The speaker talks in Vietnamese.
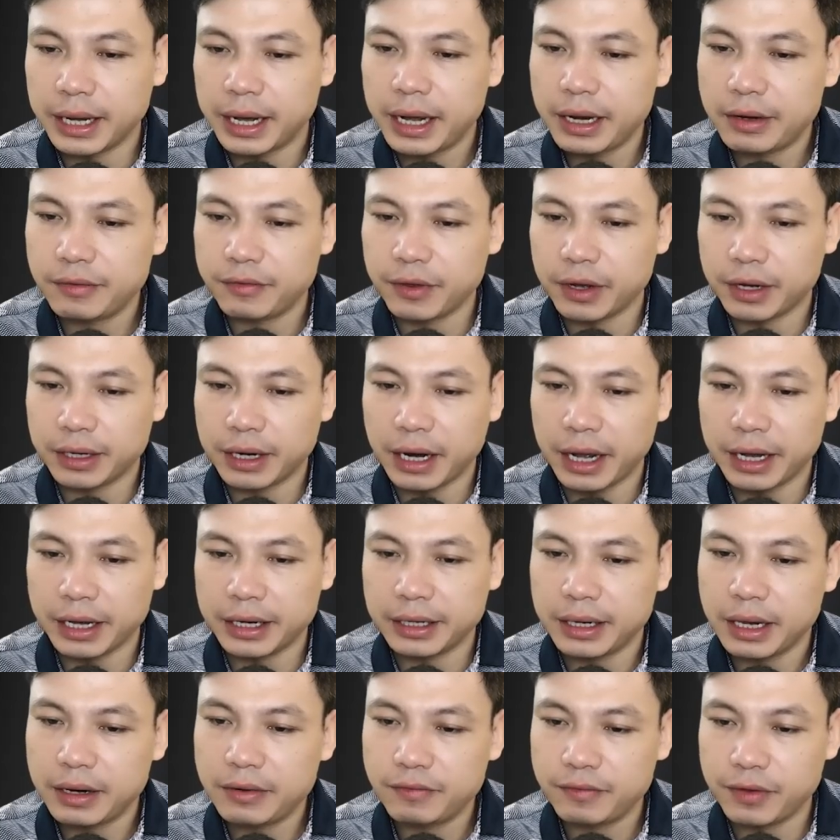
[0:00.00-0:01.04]
che giấu đều
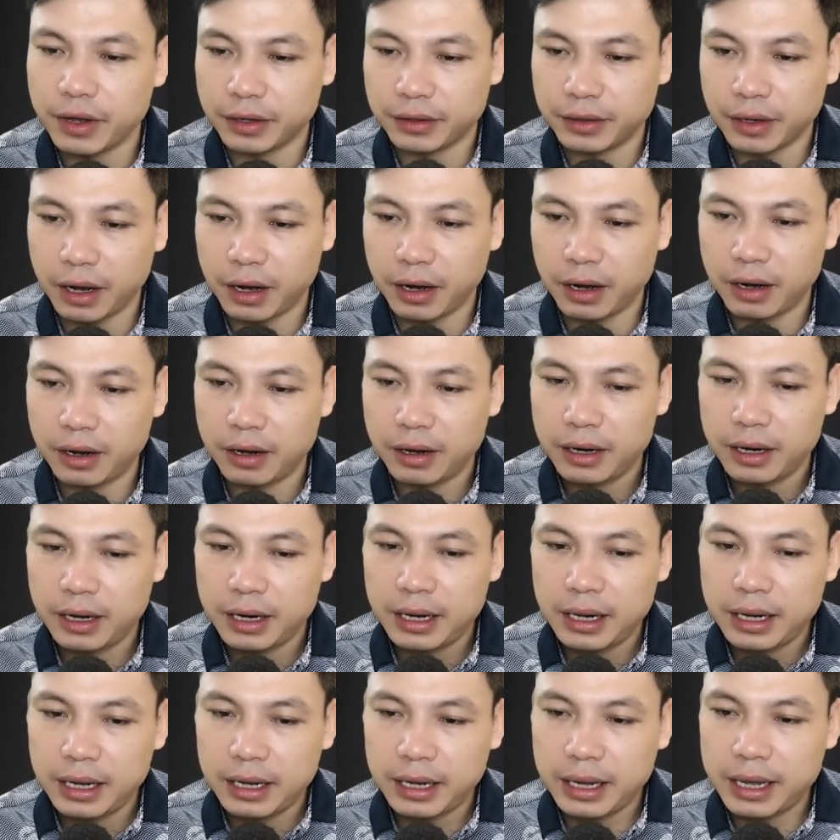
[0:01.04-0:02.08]
thất bại và
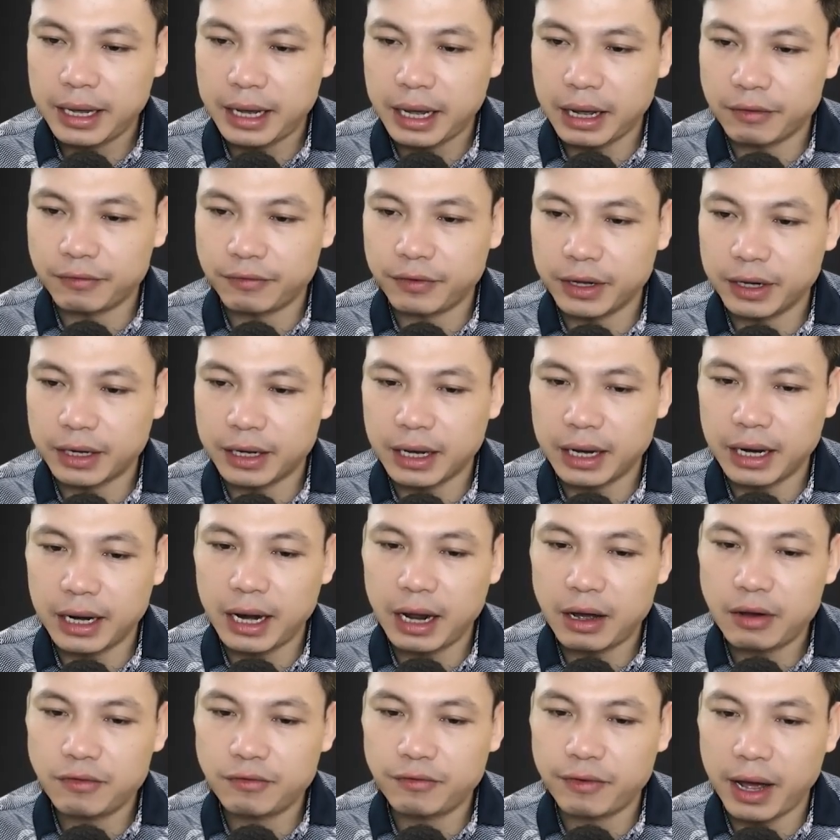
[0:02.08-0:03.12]
Thắng đang ngoác miệng
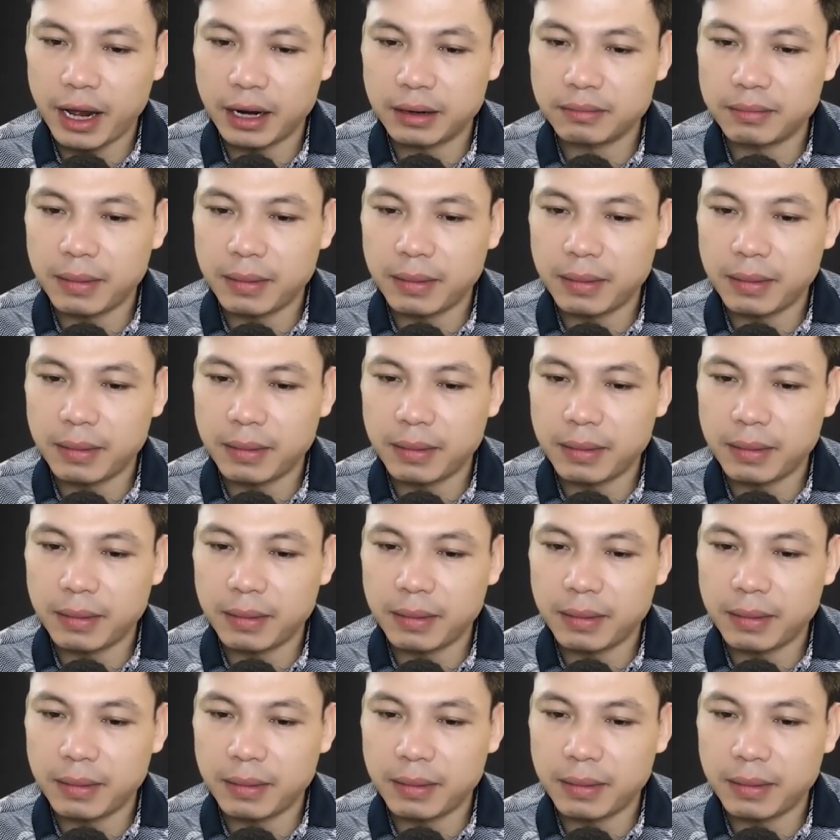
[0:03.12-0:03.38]
cười,